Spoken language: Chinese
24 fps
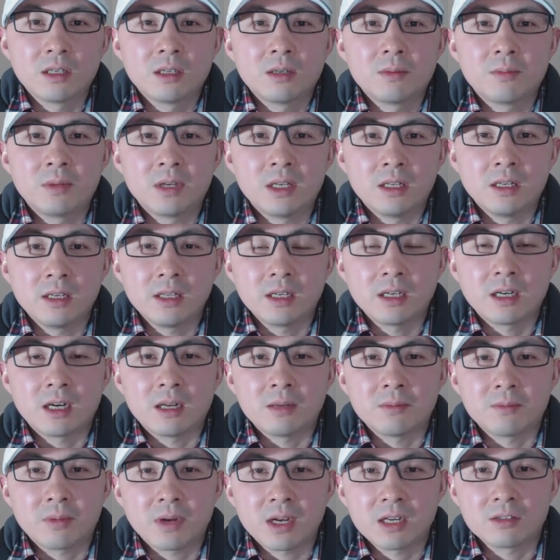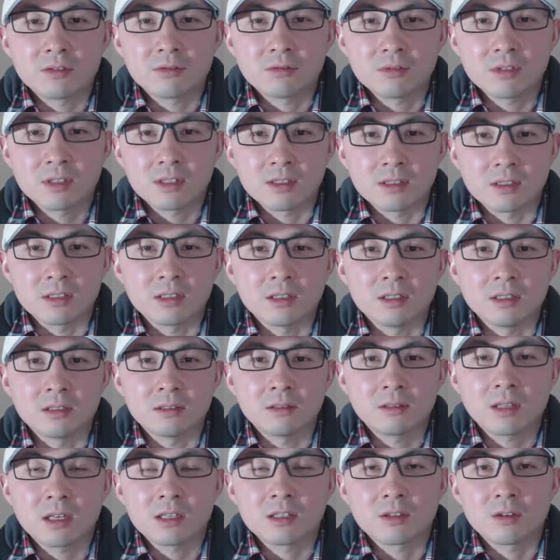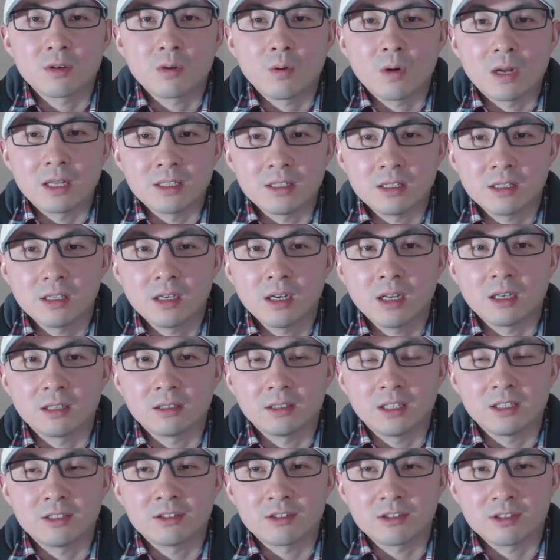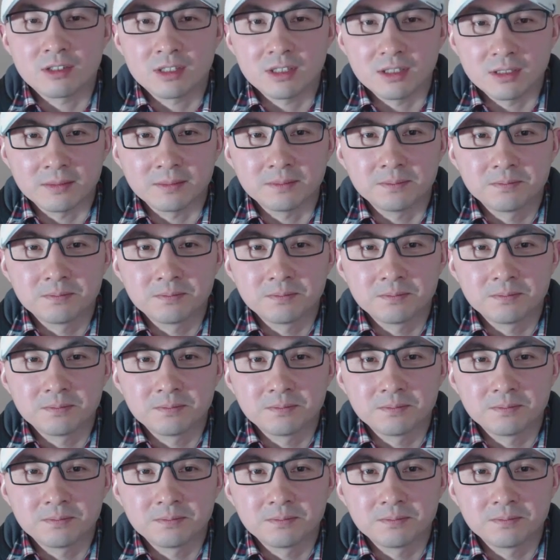被另案判处死刑，但是缓期两年执行。